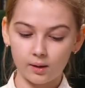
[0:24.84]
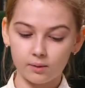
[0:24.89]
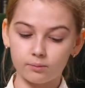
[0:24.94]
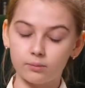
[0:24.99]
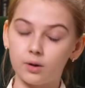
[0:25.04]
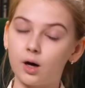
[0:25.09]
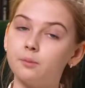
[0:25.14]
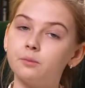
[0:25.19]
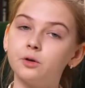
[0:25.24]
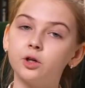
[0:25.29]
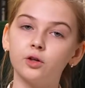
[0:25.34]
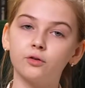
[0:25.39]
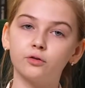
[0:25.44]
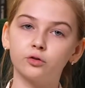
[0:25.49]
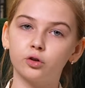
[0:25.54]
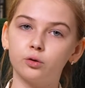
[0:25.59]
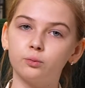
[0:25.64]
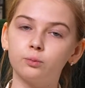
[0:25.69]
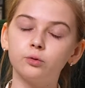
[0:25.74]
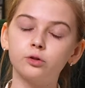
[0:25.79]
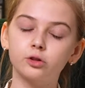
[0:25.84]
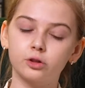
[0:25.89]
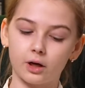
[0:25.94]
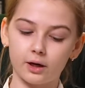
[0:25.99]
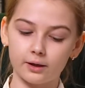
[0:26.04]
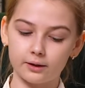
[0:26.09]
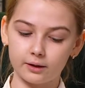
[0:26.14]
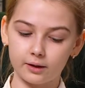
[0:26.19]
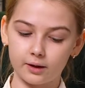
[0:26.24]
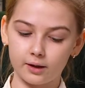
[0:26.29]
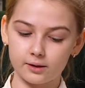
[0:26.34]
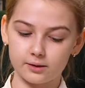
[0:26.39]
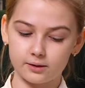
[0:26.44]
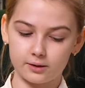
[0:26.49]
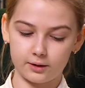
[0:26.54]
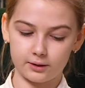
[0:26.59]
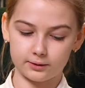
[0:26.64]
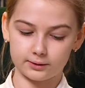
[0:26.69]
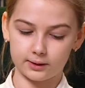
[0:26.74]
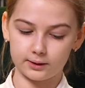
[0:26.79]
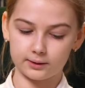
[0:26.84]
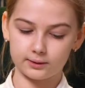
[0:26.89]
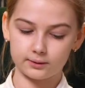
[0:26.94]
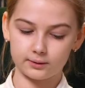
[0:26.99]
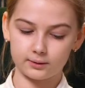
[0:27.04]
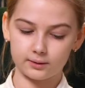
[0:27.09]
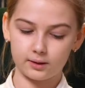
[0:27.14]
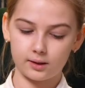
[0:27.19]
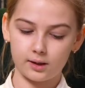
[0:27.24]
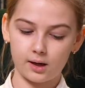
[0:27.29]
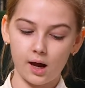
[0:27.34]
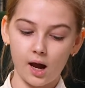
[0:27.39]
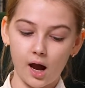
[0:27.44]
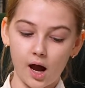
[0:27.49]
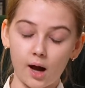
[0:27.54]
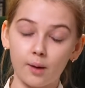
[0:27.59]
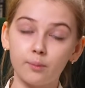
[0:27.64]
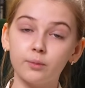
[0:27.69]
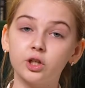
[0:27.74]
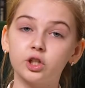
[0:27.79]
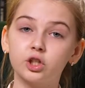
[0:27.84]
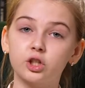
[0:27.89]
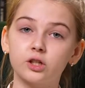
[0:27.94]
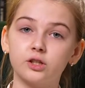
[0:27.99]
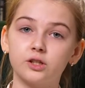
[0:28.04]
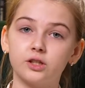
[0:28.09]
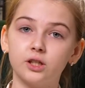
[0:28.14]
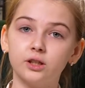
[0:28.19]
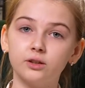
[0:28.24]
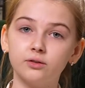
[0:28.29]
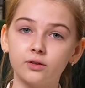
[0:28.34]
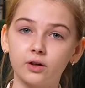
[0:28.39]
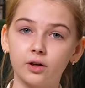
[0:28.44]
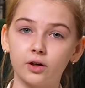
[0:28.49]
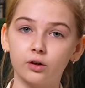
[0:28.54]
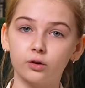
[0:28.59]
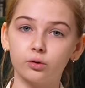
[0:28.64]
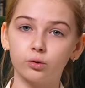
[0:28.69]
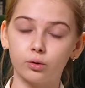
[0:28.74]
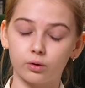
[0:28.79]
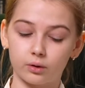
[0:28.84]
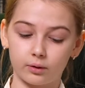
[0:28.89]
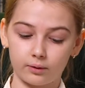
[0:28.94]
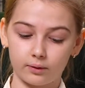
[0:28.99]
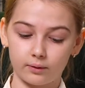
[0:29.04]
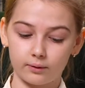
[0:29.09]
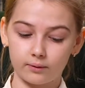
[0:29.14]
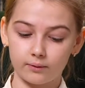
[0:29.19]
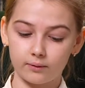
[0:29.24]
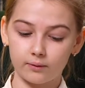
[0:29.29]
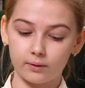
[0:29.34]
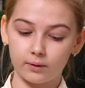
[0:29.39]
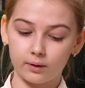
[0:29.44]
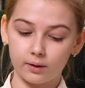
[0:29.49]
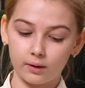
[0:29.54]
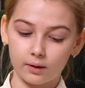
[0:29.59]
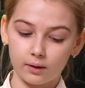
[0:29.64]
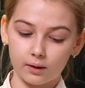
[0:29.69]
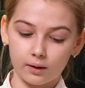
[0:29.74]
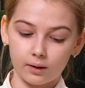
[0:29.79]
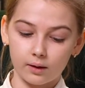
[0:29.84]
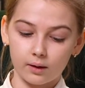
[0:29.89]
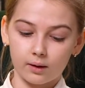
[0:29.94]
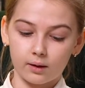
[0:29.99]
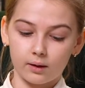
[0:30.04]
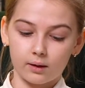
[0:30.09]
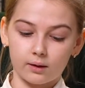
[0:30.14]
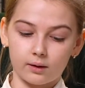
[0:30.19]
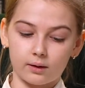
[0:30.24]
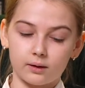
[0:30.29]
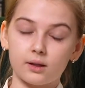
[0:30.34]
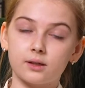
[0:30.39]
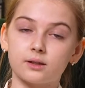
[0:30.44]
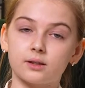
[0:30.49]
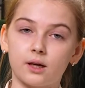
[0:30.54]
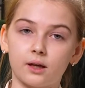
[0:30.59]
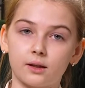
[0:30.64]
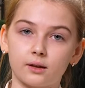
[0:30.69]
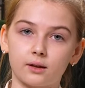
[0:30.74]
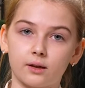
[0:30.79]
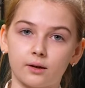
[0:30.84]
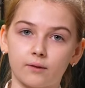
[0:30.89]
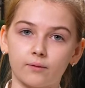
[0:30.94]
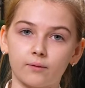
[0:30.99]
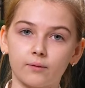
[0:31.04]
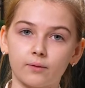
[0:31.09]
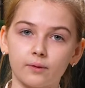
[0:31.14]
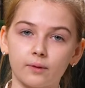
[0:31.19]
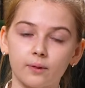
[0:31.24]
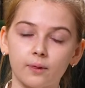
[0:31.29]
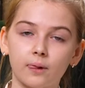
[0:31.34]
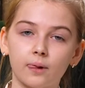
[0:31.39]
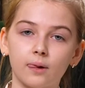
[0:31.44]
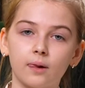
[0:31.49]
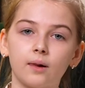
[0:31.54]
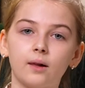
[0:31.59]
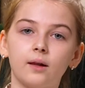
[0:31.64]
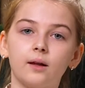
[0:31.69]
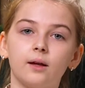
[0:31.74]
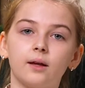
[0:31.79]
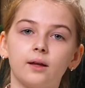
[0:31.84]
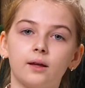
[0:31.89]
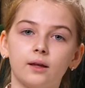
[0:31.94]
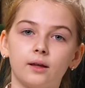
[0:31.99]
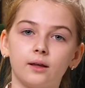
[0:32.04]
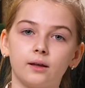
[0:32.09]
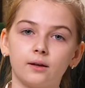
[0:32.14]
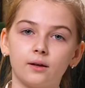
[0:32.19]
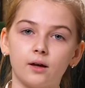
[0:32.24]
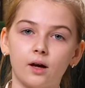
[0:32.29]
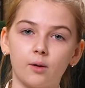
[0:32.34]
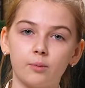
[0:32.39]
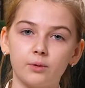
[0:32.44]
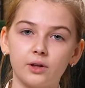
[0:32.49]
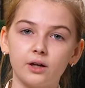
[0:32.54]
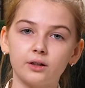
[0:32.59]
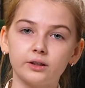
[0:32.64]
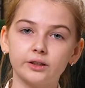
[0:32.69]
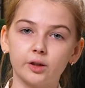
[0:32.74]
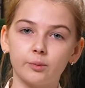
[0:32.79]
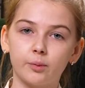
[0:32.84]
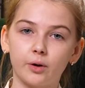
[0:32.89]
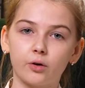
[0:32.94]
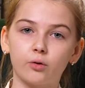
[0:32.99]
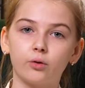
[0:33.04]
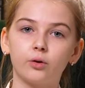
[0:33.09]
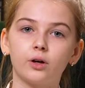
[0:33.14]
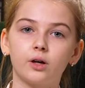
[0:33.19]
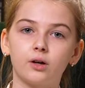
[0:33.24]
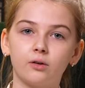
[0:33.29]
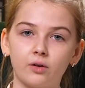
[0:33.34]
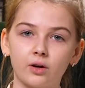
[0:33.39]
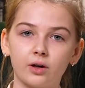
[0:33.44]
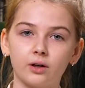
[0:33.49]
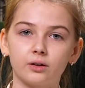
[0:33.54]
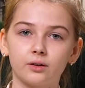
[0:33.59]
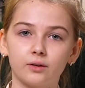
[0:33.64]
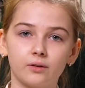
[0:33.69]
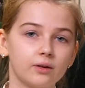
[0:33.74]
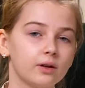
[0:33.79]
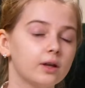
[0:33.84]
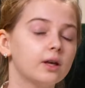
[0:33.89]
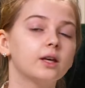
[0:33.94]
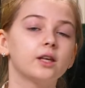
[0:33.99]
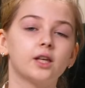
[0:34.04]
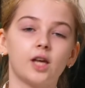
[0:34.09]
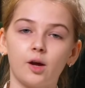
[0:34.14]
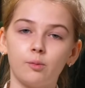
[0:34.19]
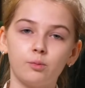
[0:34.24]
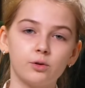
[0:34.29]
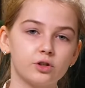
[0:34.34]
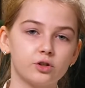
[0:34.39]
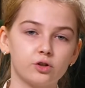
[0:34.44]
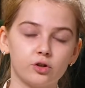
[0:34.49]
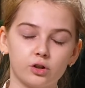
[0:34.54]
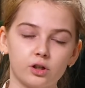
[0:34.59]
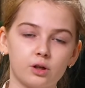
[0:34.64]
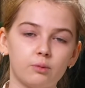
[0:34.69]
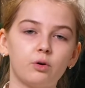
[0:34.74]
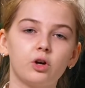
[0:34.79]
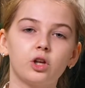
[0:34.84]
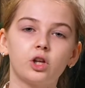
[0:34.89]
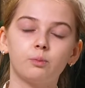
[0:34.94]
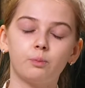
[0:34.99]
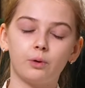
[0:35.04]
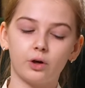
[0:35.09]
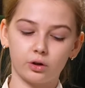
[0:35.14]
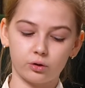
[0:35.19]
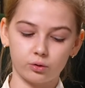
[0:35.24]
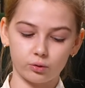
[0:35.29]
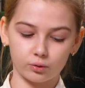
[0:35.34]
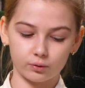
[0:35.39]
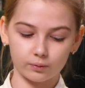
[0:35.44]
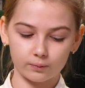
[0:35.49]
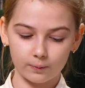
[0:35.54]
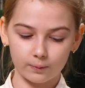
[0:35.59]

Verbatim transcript: Мама ее в дом пускать не хотела. А Мишка сел в коридор на санке, обнял собаку и говорит, я без нее домой не пойду.